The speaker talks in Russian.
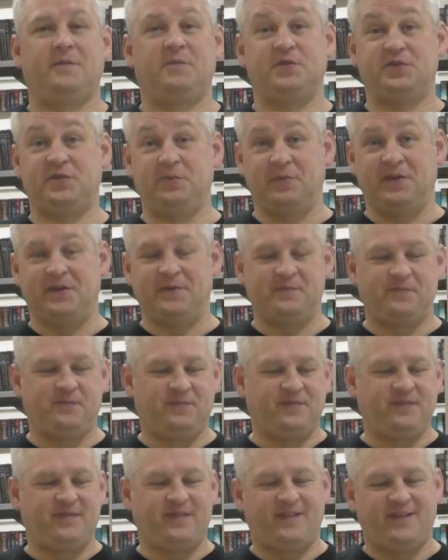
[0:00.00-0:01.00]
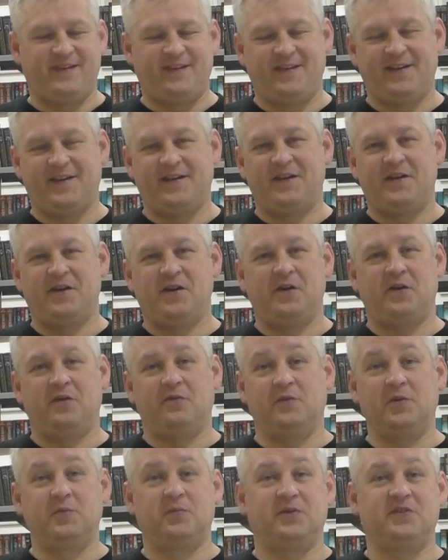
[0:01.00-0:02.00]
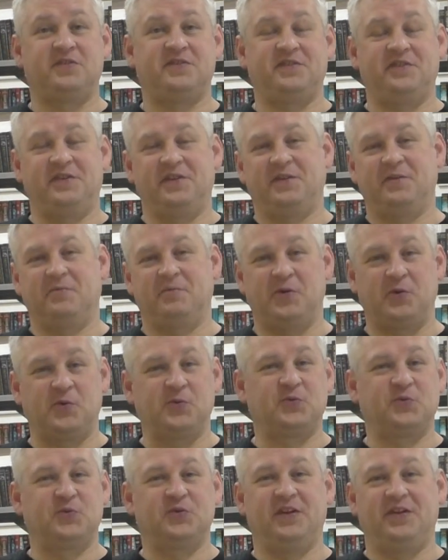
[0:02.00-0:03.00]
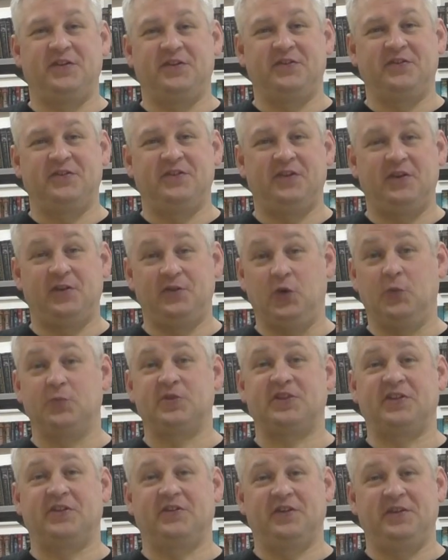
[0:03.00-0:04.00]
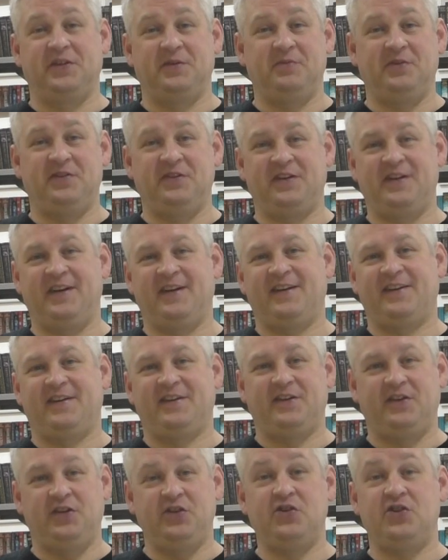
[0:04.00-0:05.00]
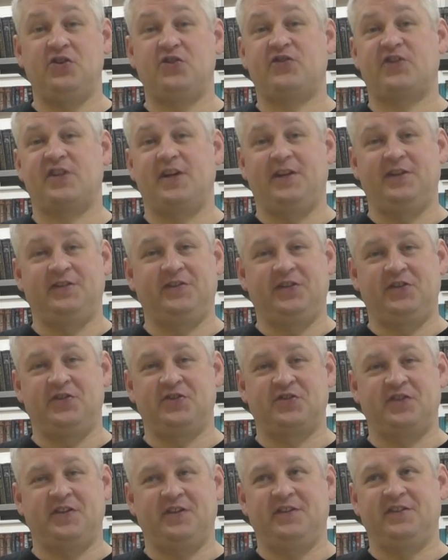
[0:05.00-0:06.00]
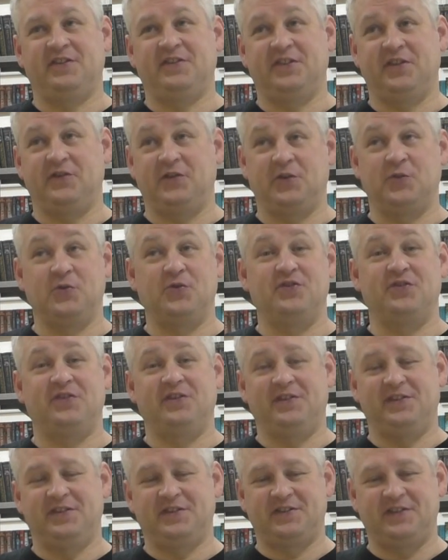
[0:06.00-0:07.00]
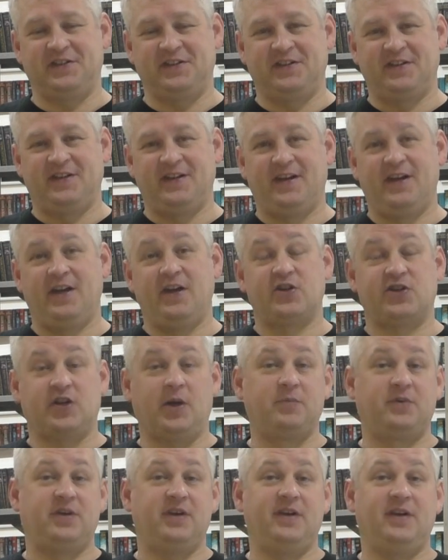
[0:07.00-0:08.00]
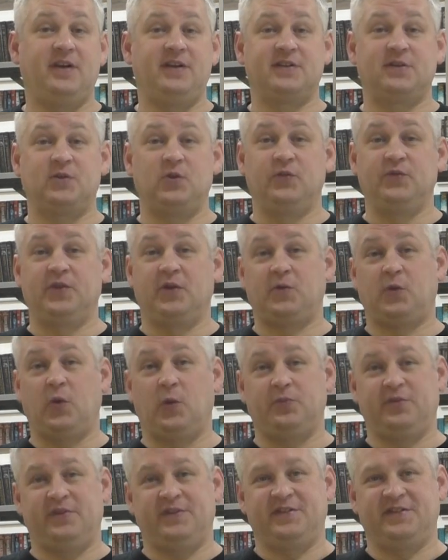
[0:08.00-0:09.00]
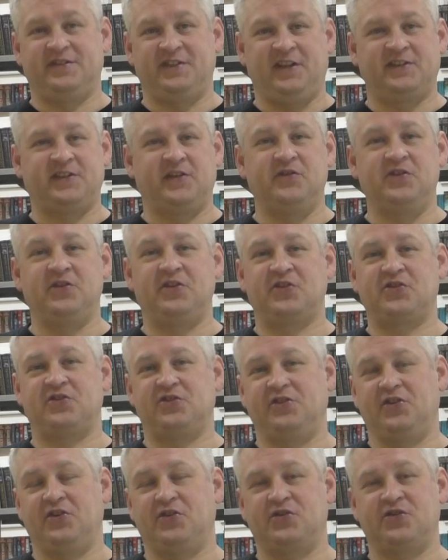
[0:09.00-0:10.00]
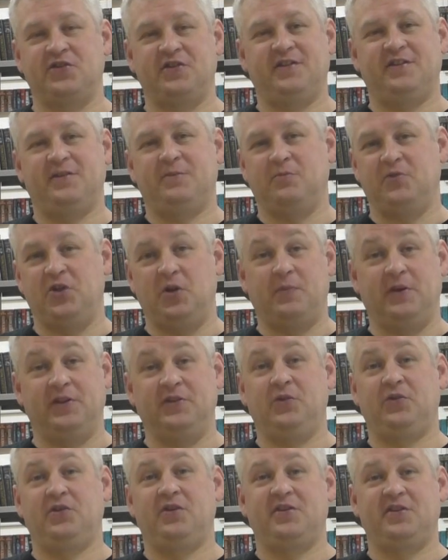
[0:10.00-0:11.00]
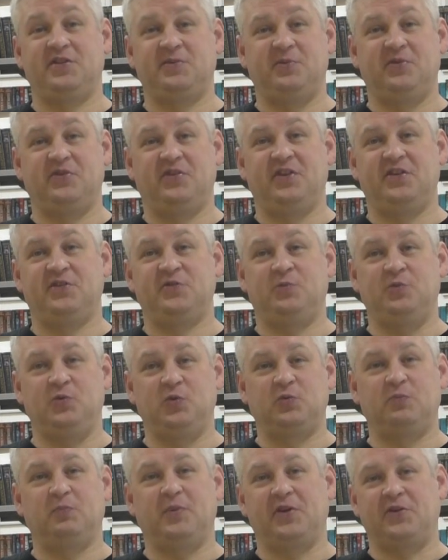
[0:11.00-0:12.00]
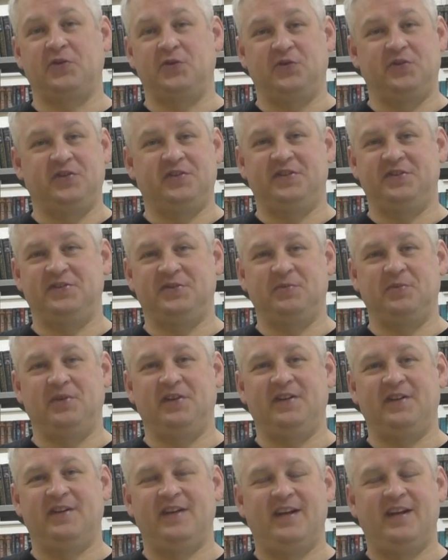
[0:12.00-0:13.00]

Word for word: Зима. Выпал снег, мороз ударил, льдом сковало берега, и ни шали наряжает новогодние леса. Шапки ели словно копны, златовыкрашенные ржи, мне под ноги разбиваясь, бьют поклоны до земли.